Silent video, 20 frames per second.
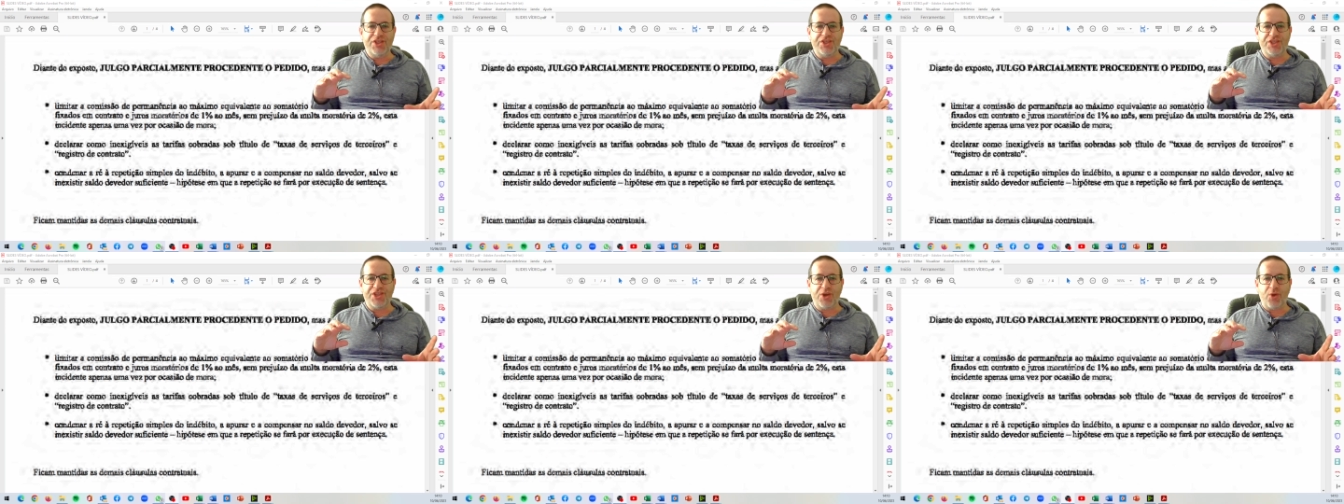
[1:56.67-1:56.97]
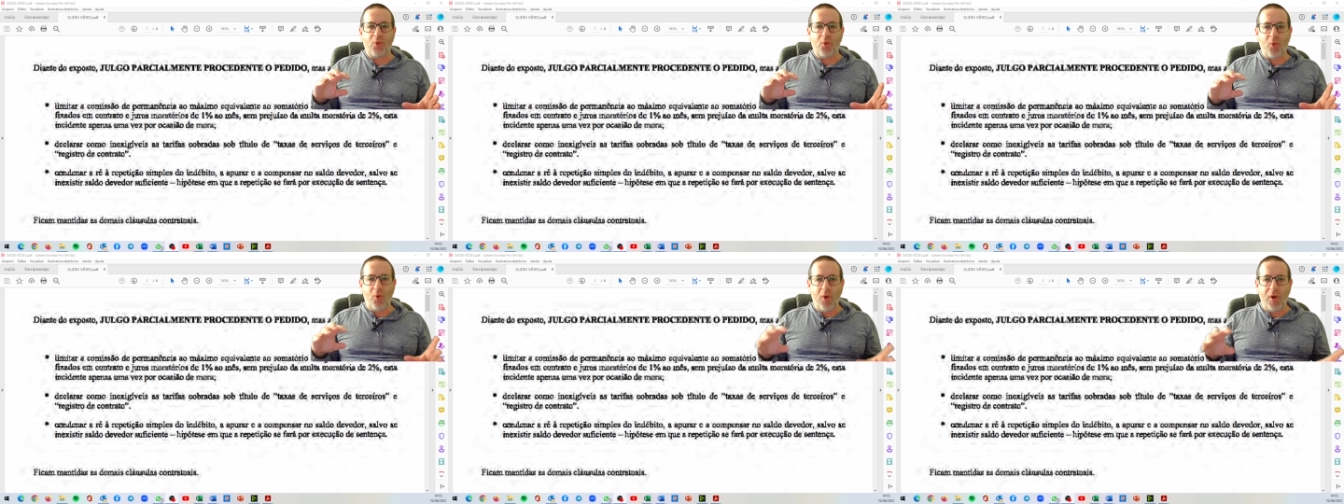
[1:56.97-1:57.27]
de
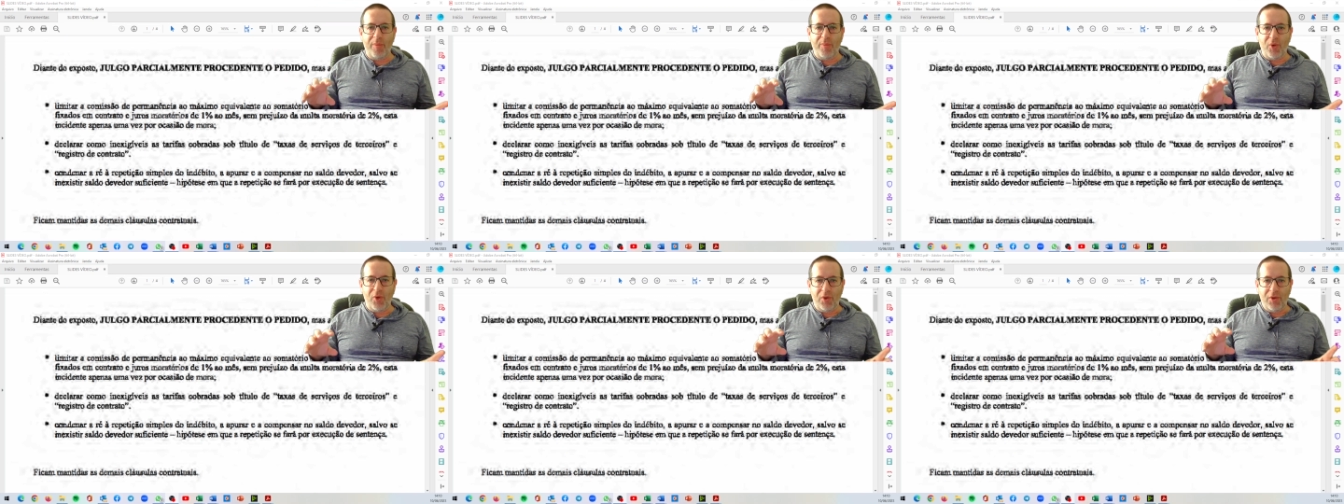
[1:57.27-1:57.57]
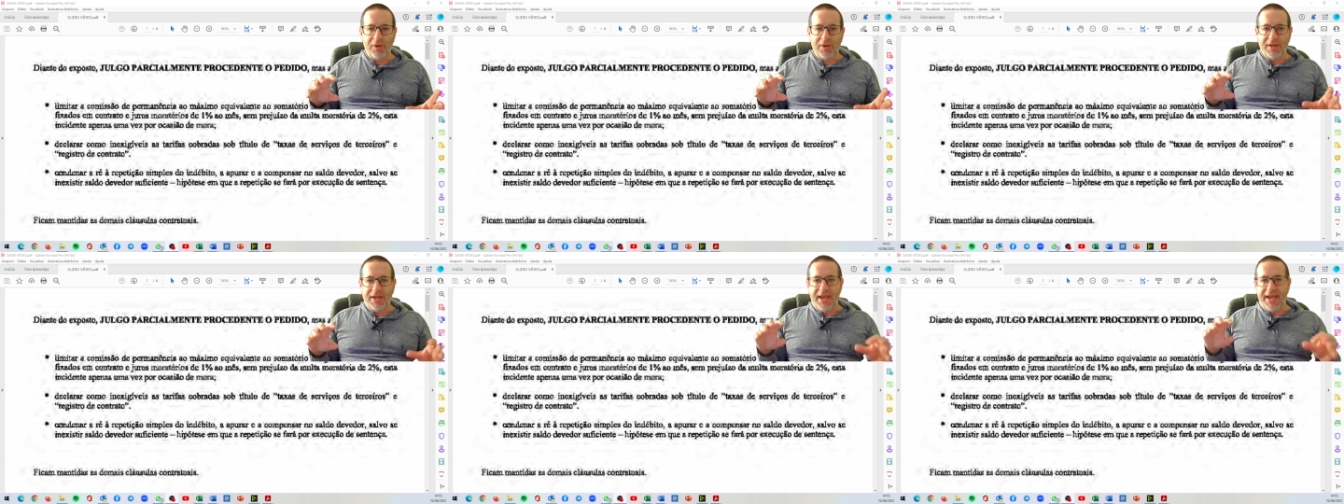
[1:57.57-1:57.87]

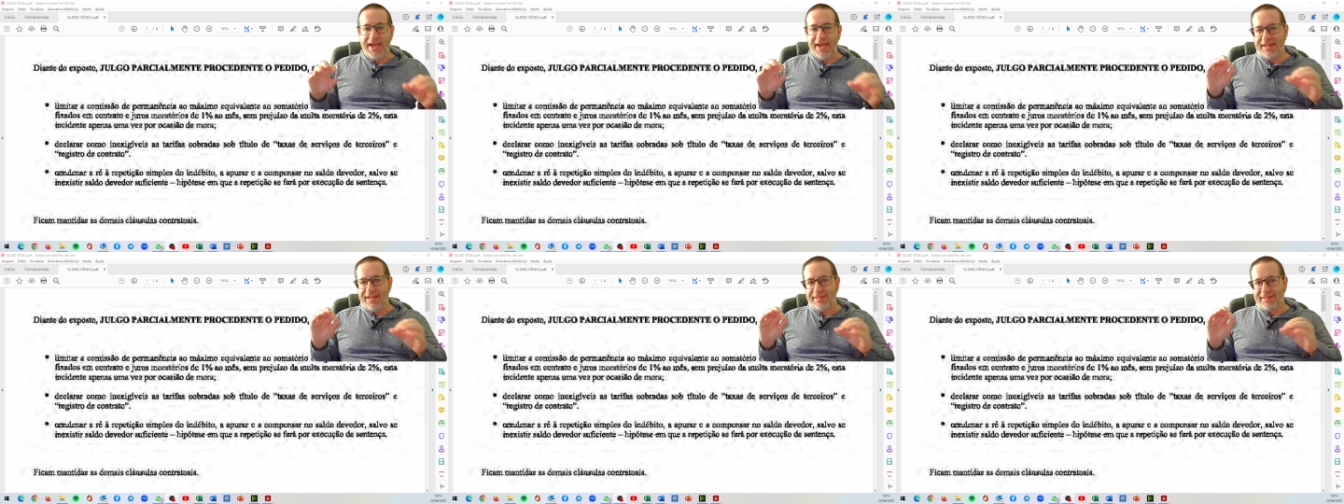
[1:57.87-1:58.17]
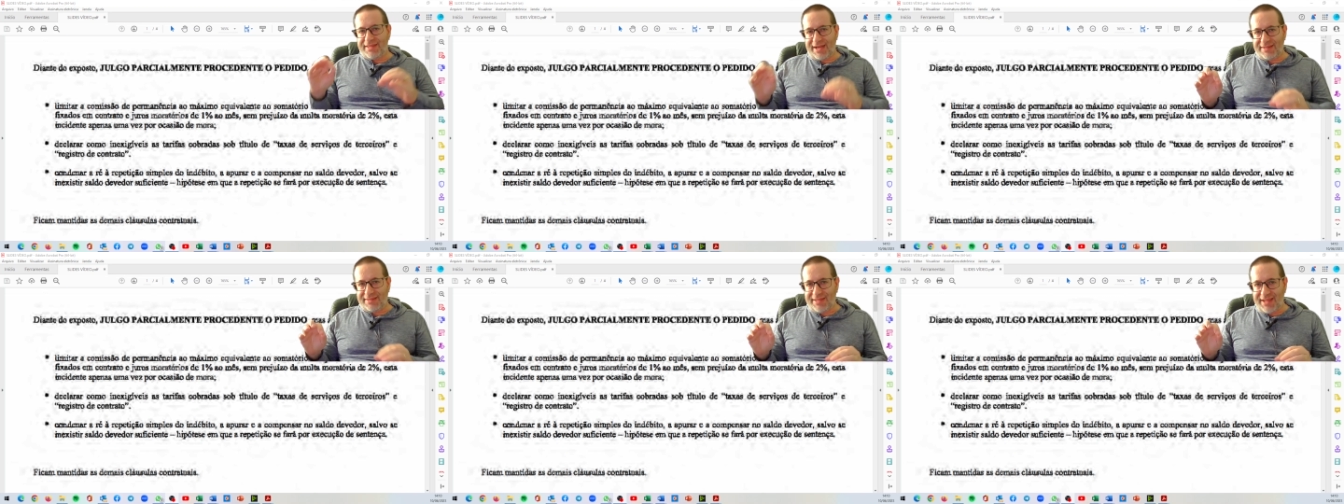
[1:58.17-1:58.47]
como é,
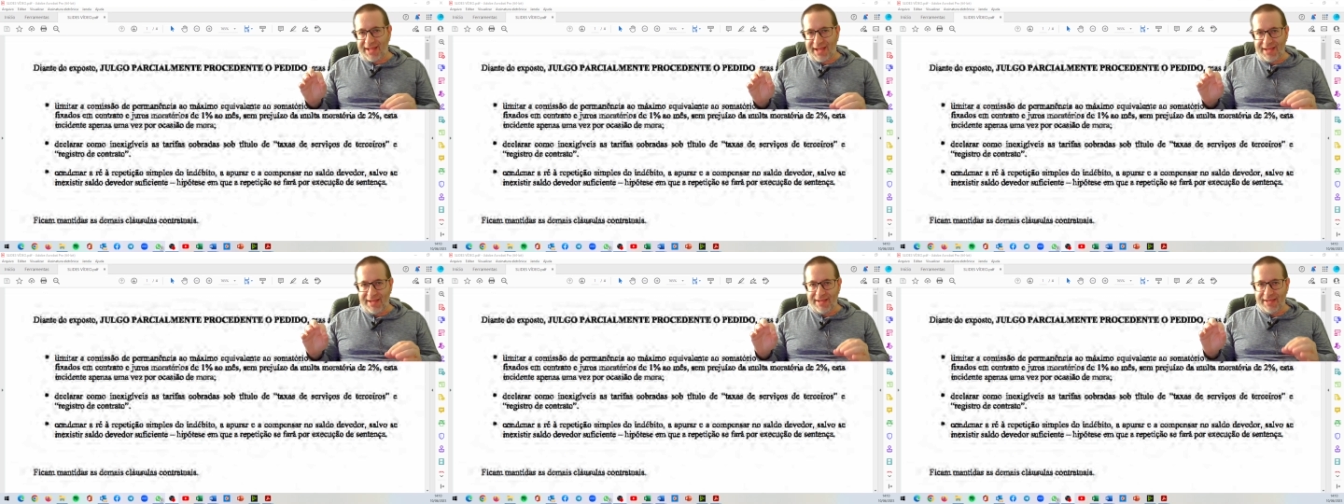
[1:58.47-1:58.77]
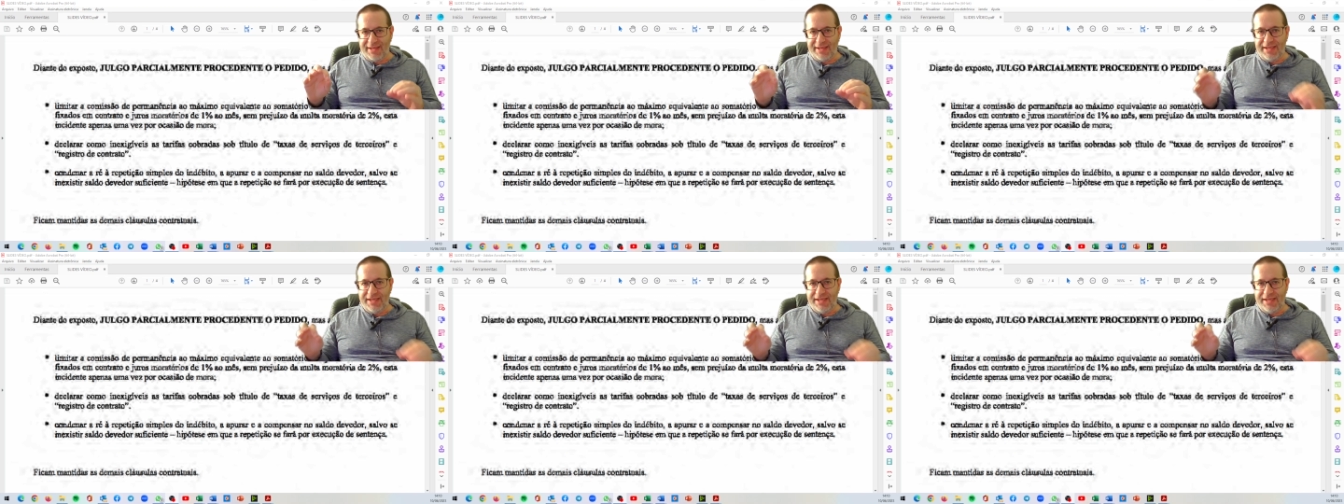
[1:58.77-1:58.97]
tratar